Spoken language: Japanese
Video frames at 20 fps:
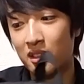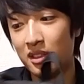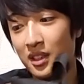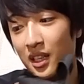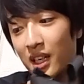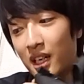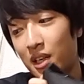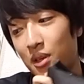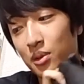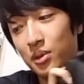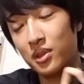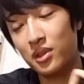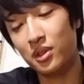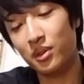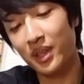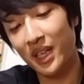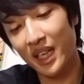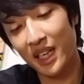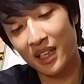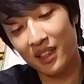なんか本当
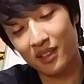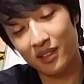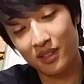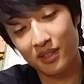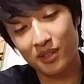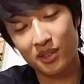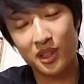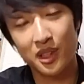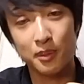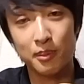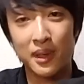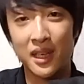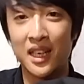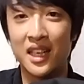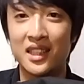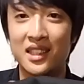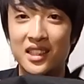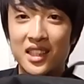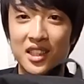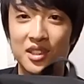は、普通に
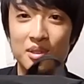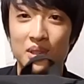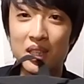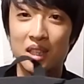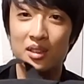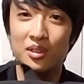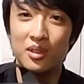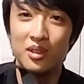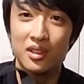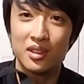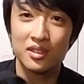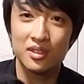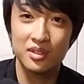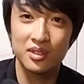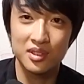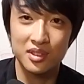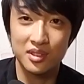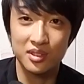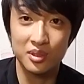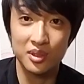マンハッタンとかの普
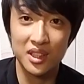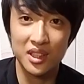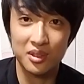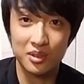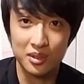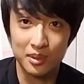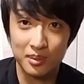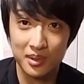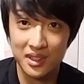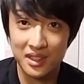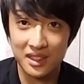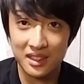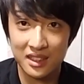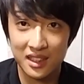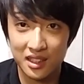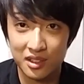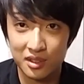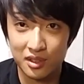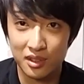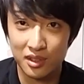通のでいこうと思ってたんです
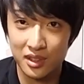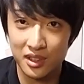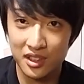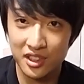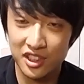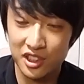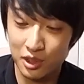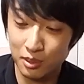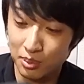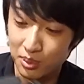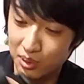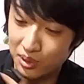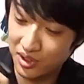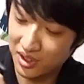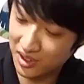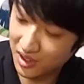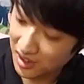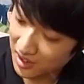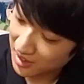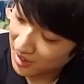けど、一応防
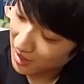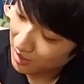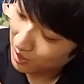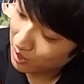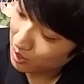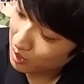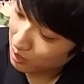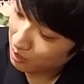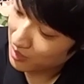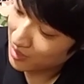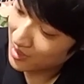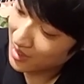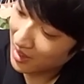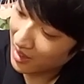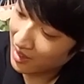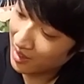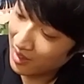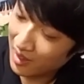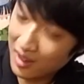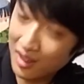水にしていこうと思って、
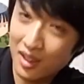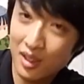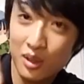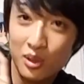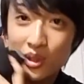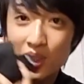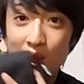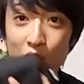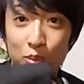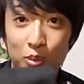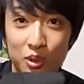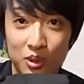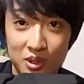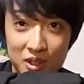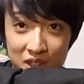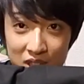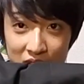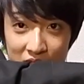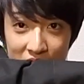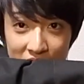こちらの防
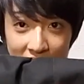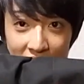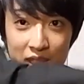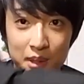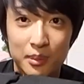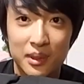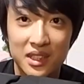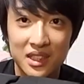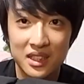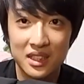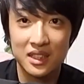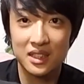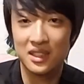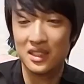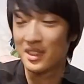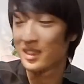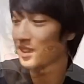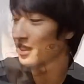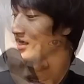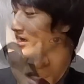水リュックでいきます。
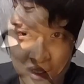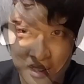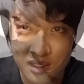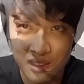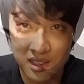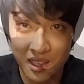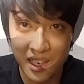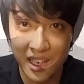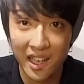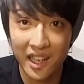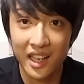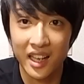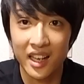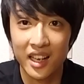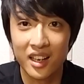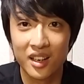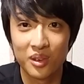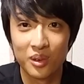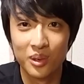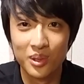
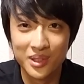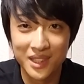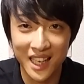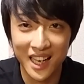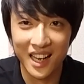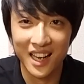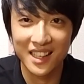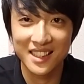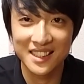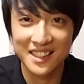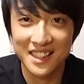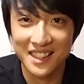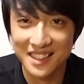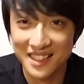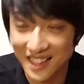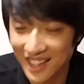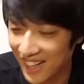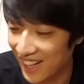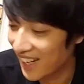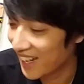えー、こんな感じで
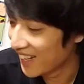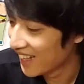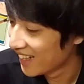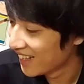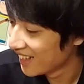すね。